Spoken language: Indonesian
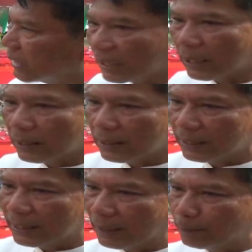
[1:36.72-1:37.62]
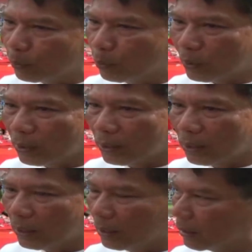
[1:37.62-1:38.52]
titik di 30
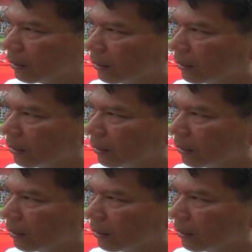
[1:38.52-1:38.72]
uh,